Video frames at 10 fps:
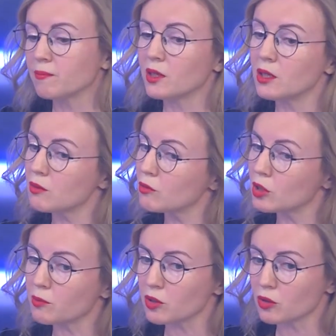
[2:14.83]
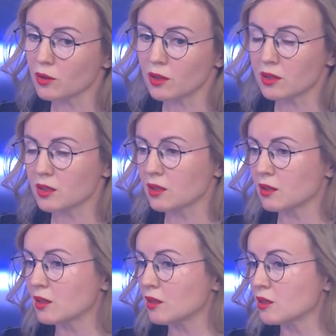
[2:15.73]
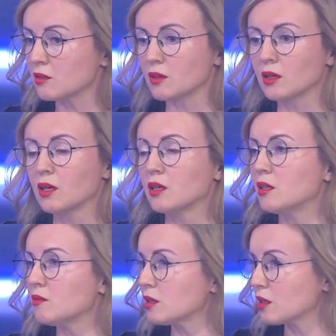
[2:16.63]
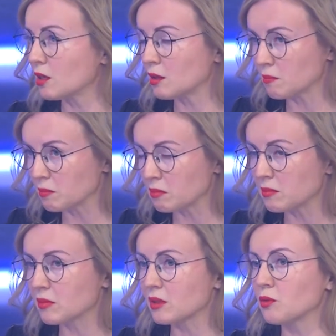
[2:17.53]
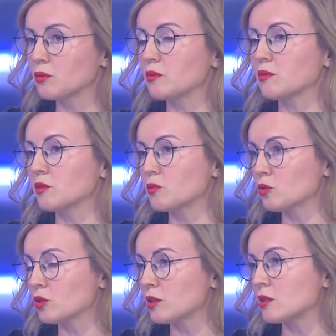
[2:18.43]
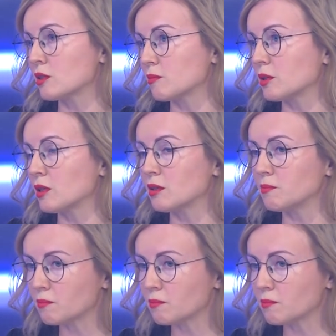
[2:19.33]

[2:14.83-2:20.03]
Действующее процессуальное законодательство не всегда дает возможность рассмотреть